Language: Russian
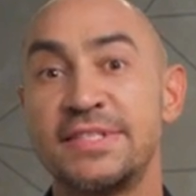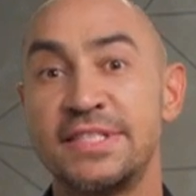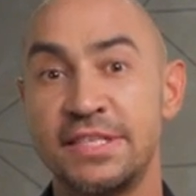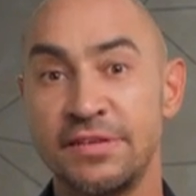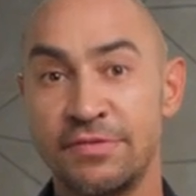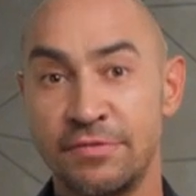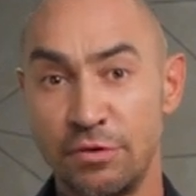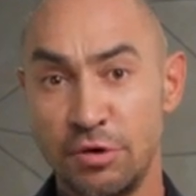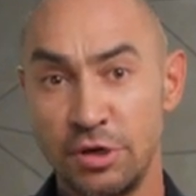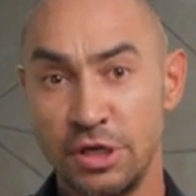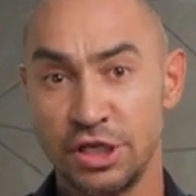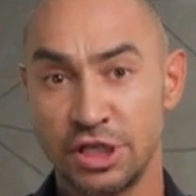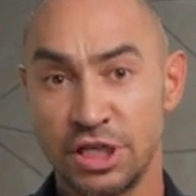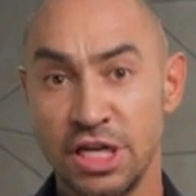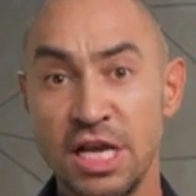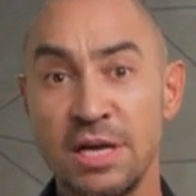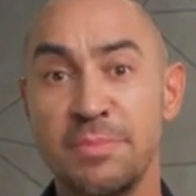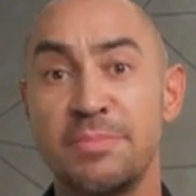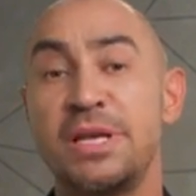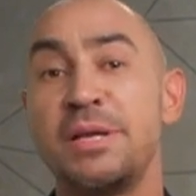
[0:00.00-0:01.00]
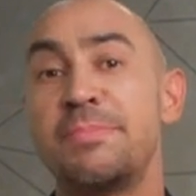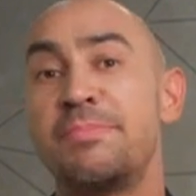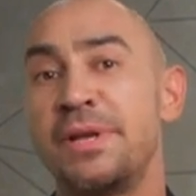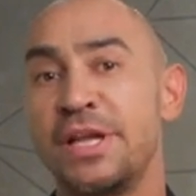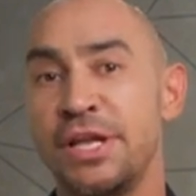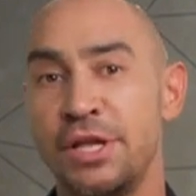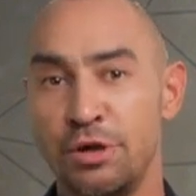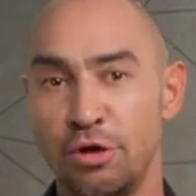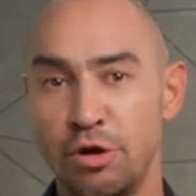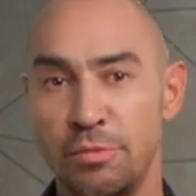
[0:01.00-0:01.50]
всего лишь при
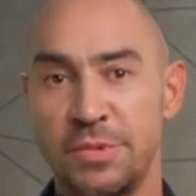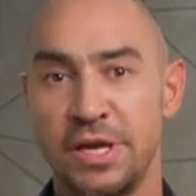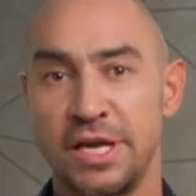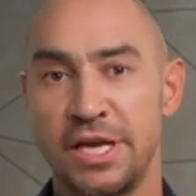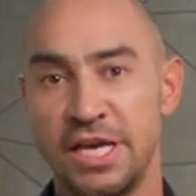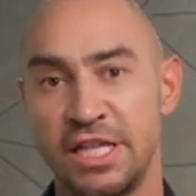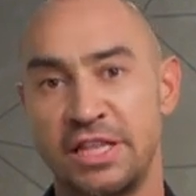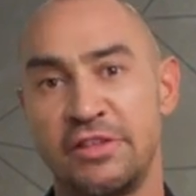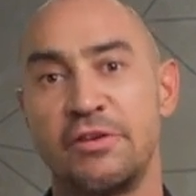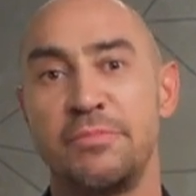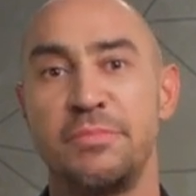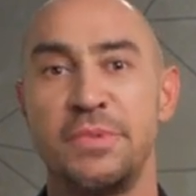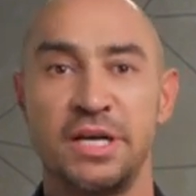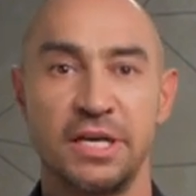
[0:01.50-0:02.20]
приеме этого